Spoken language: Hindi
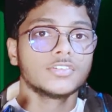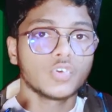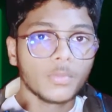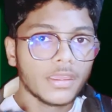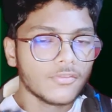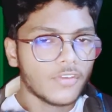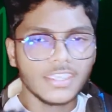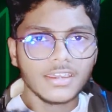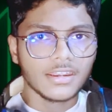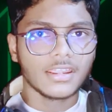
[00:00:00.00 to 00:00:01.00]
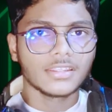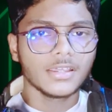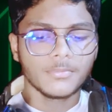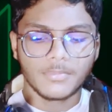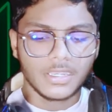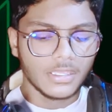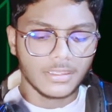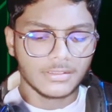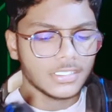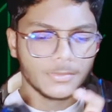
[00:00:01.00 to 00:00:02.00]
सो so, मैं वही कर रहा था मैंने
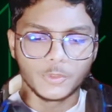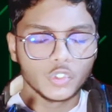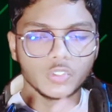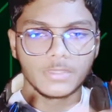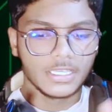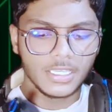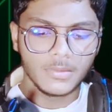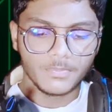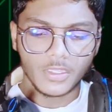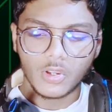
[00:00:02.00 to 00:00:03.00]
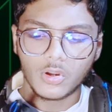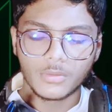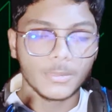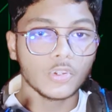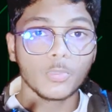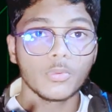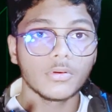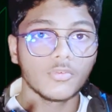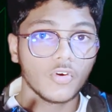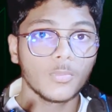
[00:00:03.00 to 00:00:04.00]
ऐसे यूट्यूब देखा और मेरे को
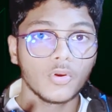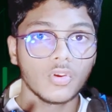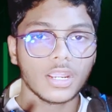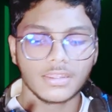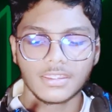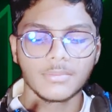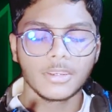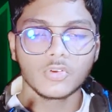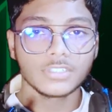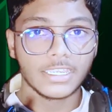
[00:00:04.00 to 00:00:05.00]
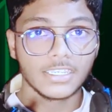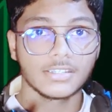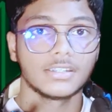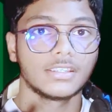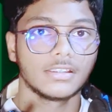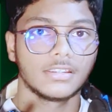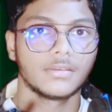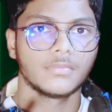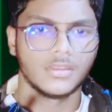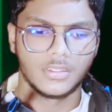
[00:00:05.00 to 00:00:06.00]
वो बोल रहा था कि मेरे को साइन इन करने के लिए